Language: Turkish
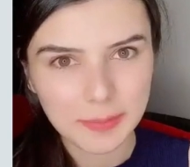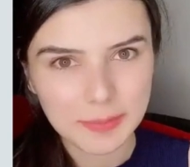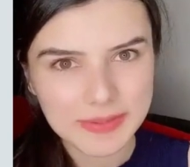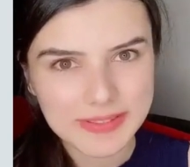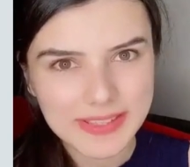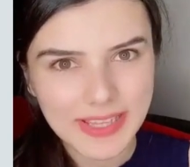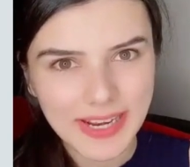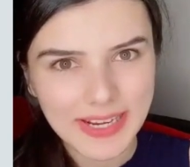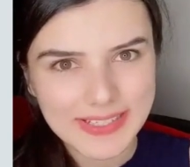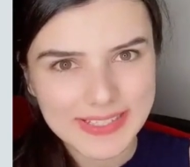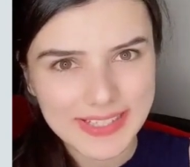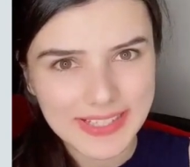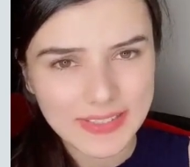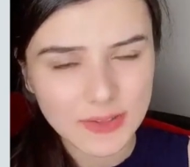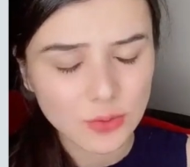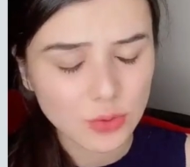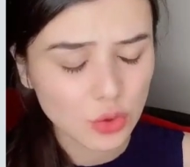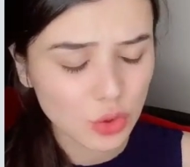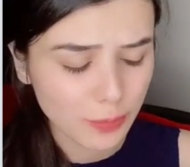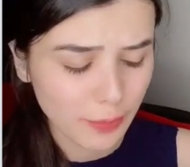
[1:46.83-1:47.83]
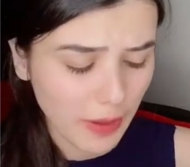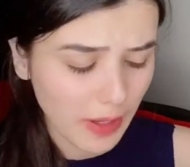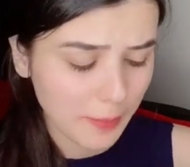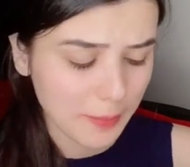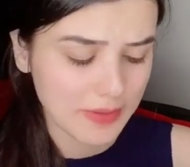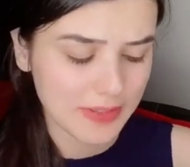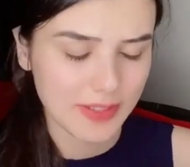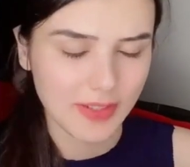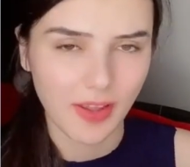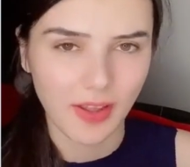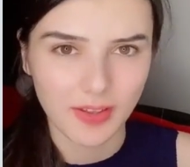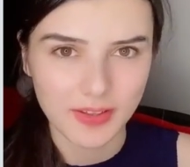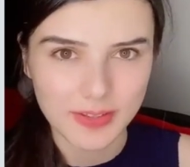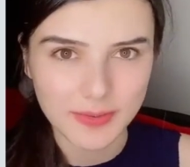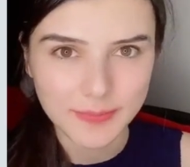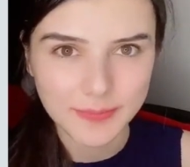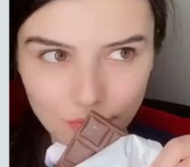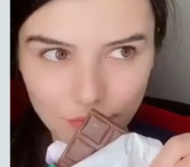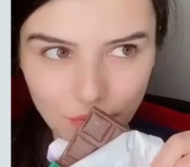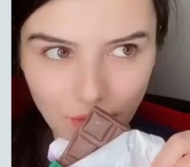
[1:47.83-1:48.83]
bitter değildir çünkü bakmadan
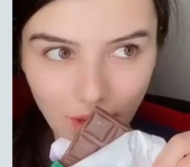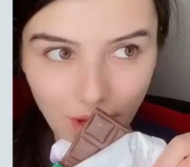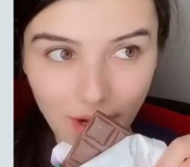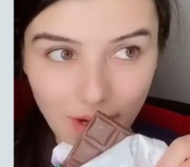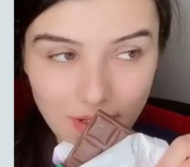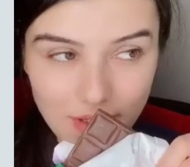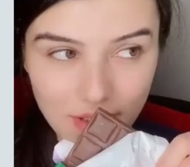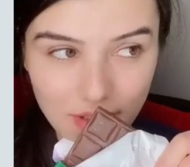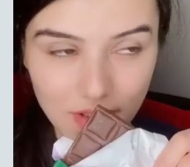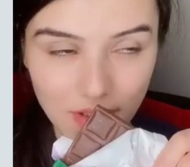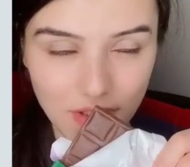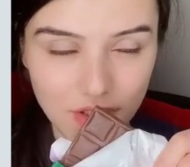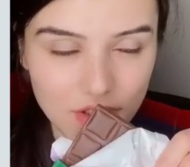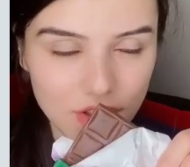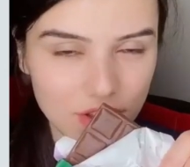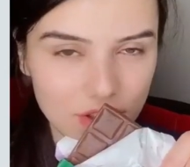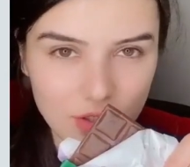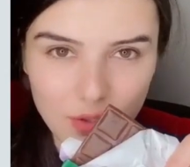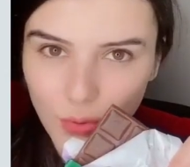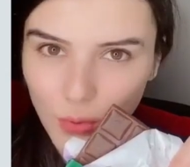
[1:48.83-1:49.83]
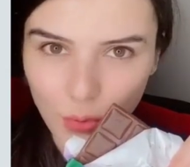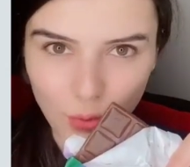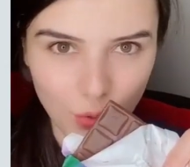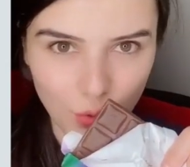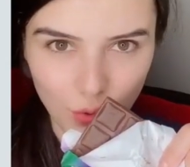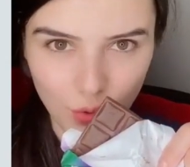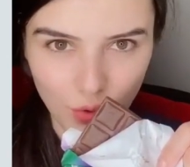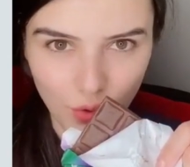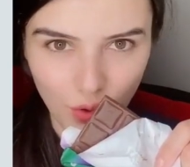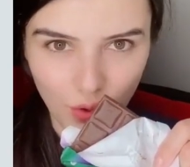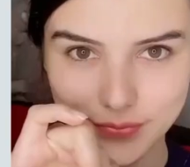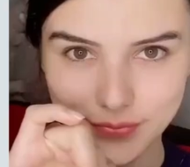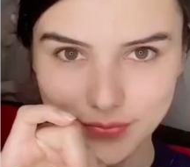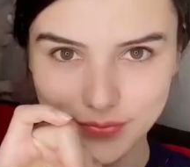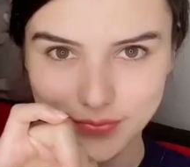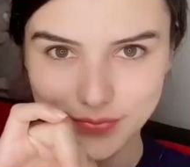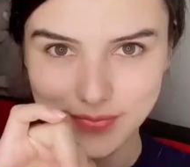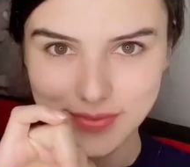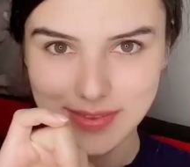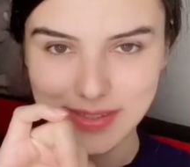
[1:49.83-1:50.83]
aldım. Gerçekten aşırı yoğun kokuyor.
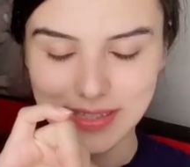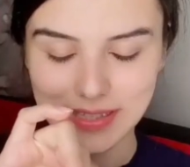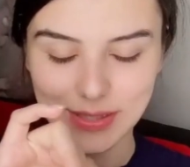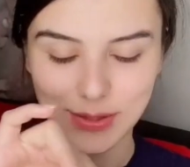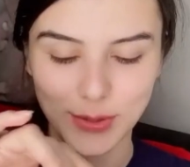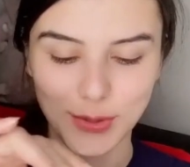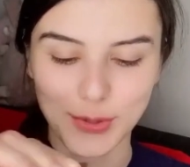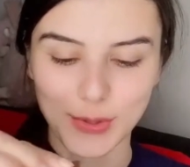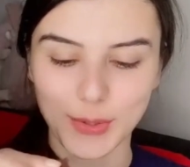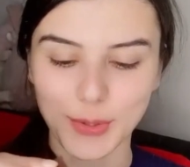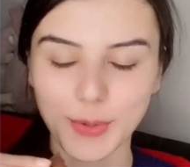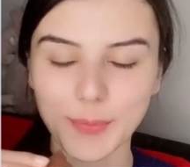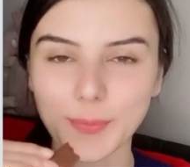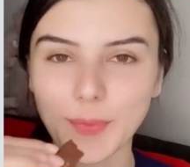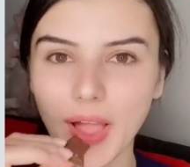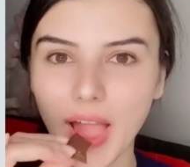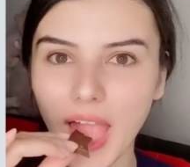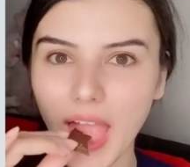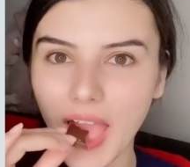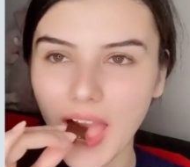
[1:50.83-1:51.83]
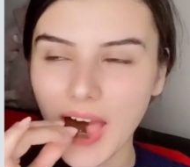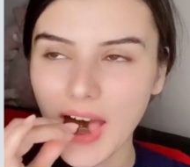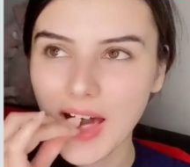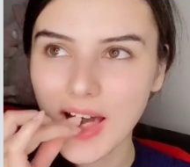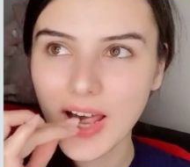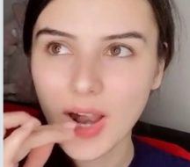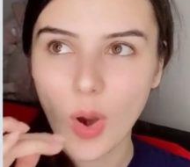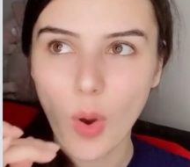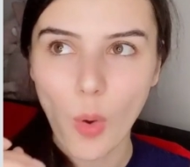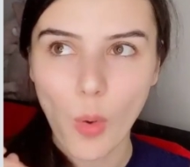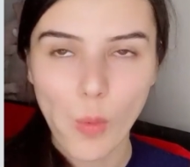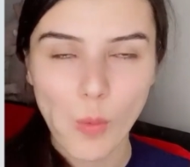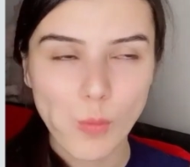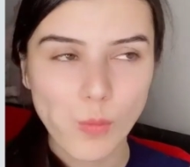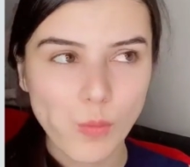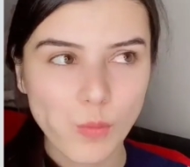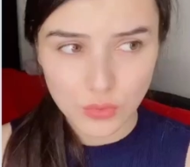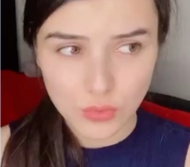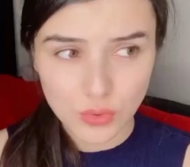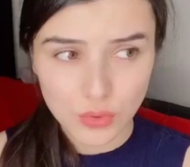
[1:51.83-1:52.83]
Deniyorum.
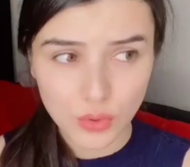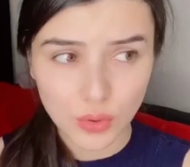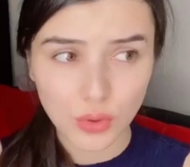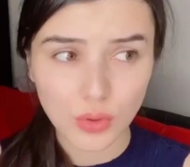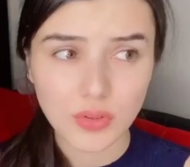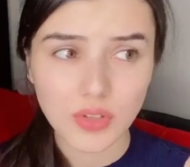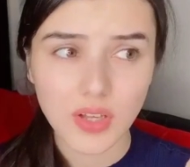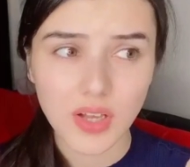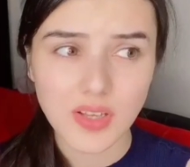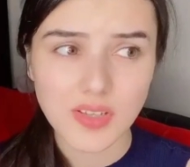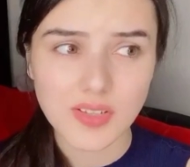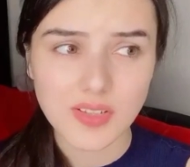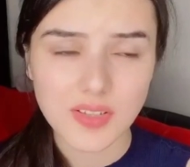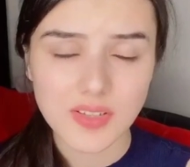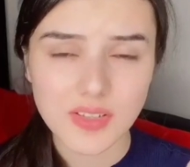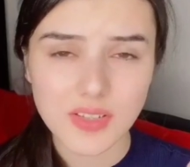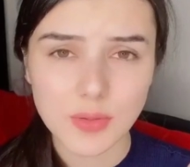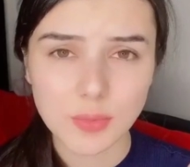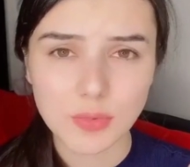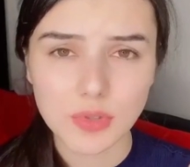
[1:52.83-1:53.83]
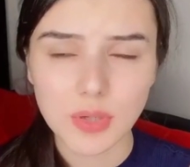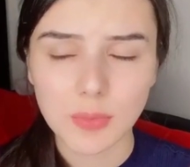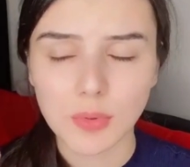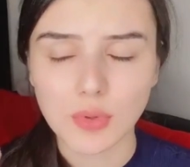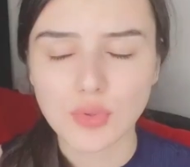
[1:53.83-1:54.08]
Çikolata hastasıyımdır ama